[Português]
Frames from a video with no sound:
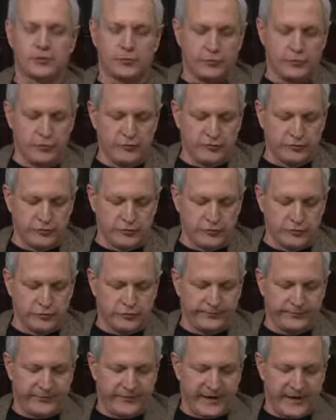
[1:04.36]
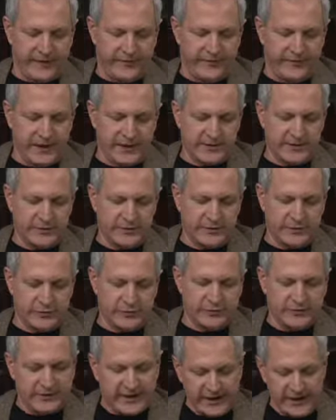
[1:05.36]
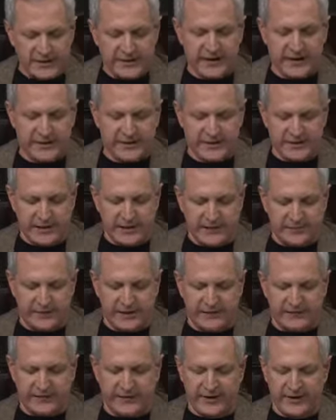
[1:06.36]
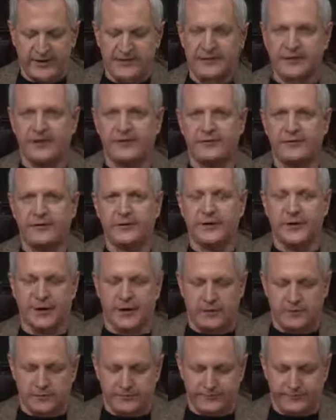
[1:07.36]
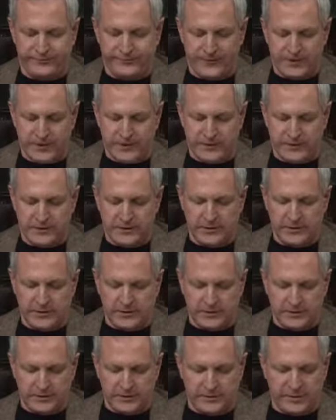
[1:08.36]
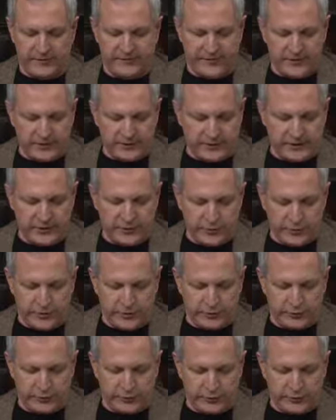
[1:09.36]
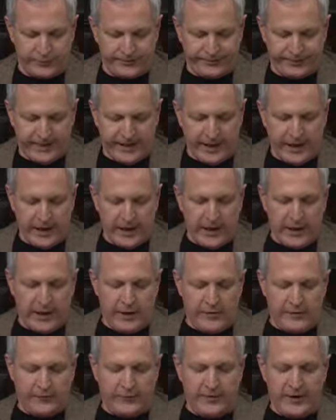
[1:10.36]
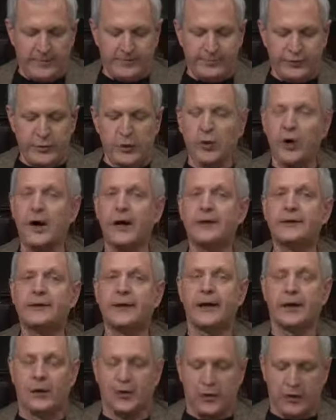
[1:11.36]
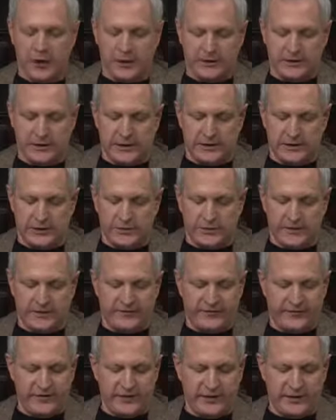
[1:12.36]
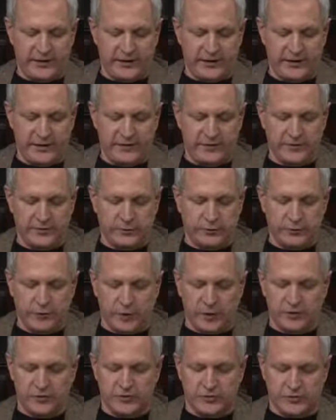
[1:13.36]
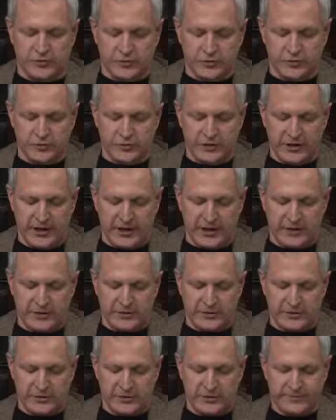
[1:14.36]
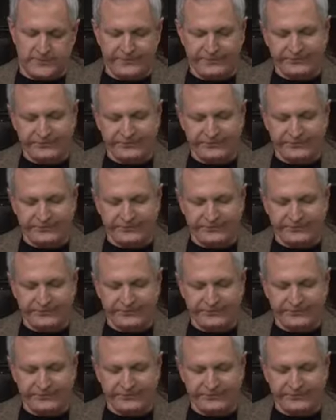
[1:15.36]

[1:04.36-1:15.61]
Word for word: do Mundo havia sido por 3 a 0 para a França na final de 98. Foi a pior derrota de um anfitrião em todos os mundiais.